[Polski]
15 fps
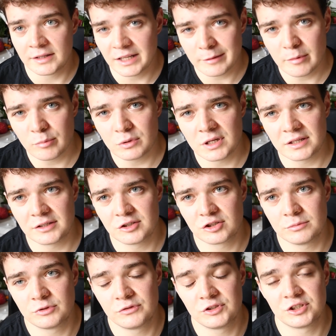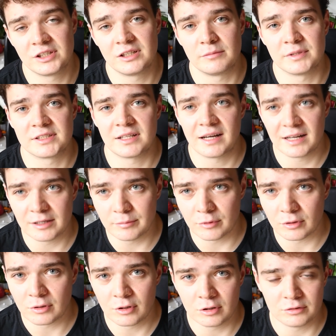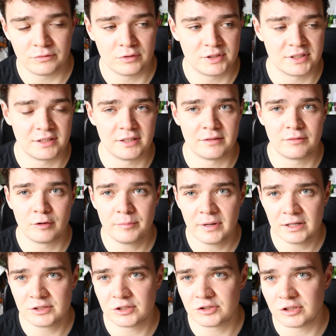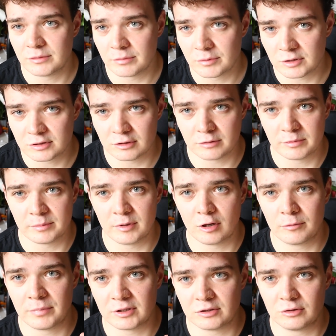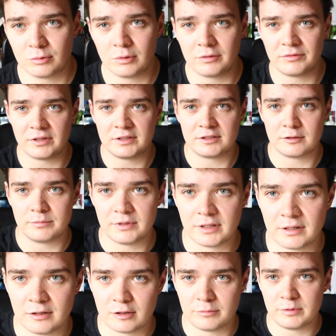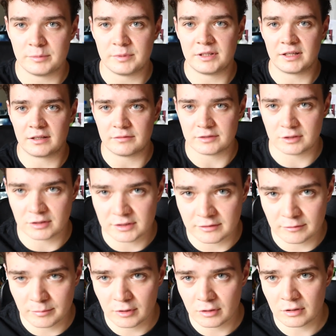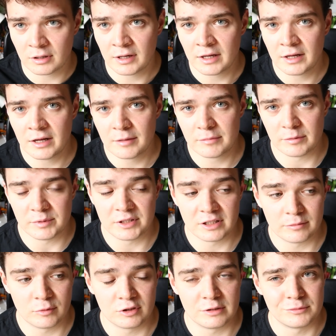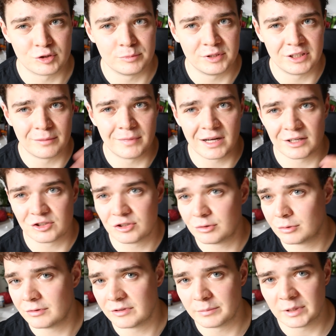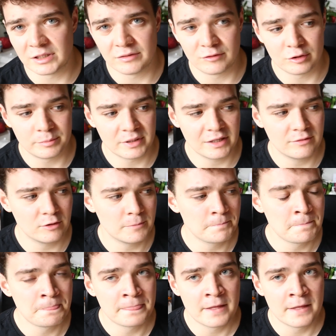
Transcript: Najpopularniejszym ćwiczeniem jest albo odwodzenie w opadzie, czyli po prostu robimy opad tułowia i sobie robimy takie wznosy w bok. Pamiętajmy o tym, żeby nie machać tułowiem na lewo i prawo.